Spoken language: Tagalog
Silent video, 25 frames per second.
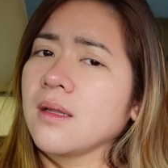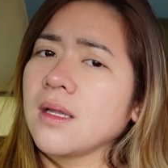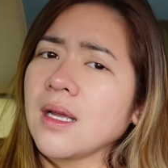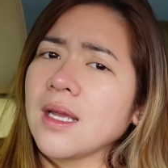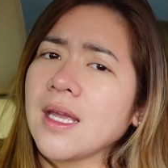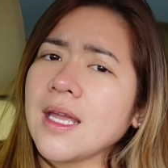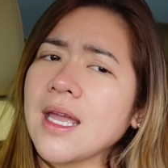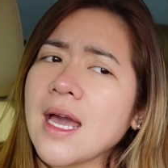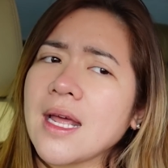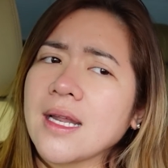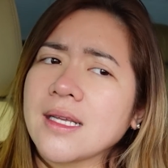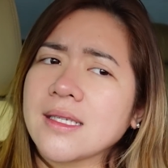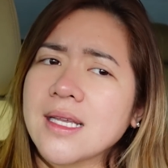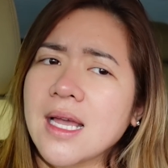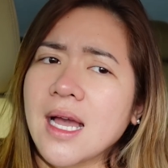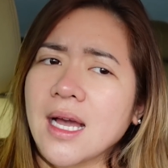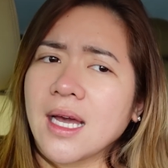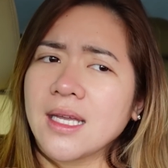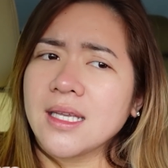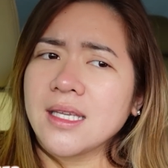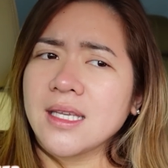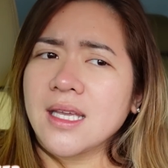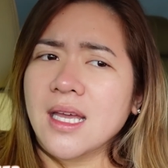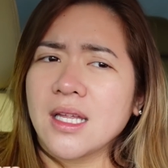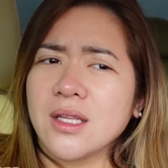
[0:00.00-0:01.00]
Nangyayari sa
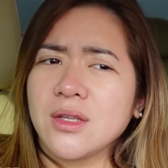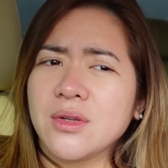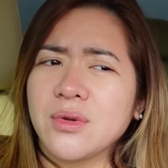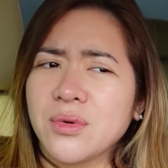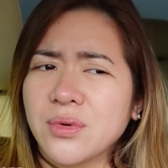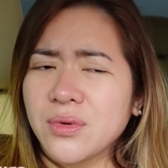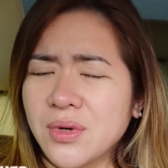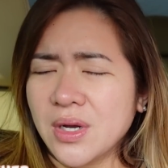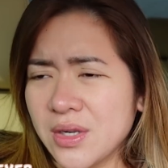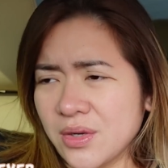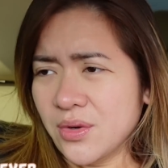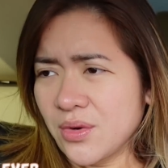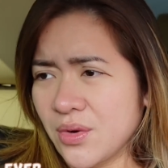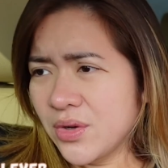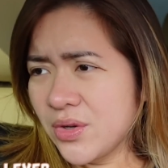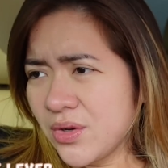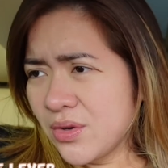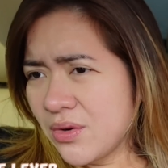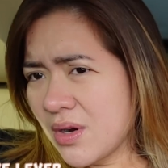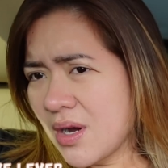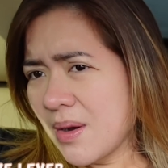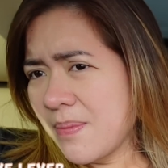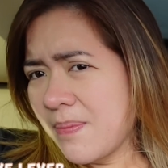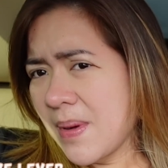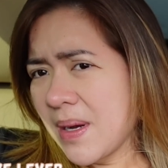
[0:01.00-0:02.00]
akin yan, yung ano,
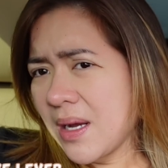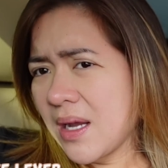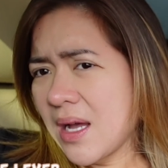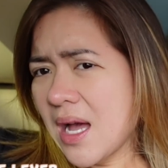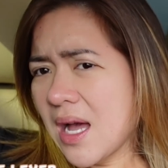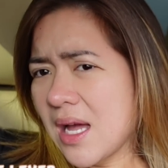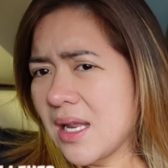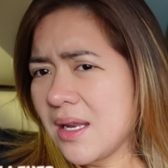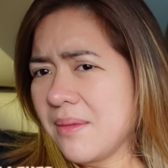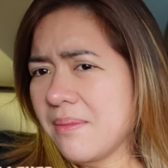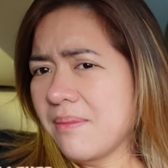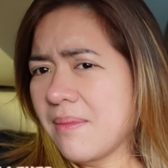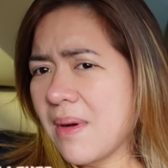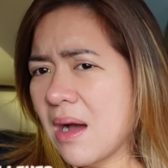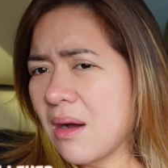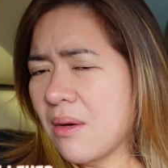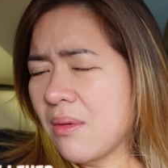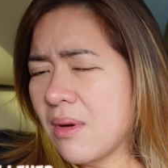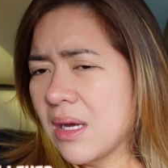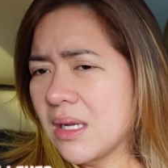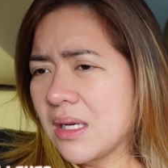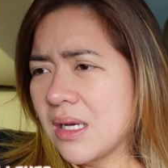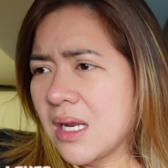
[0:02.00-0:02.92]
yung kapag halimbawa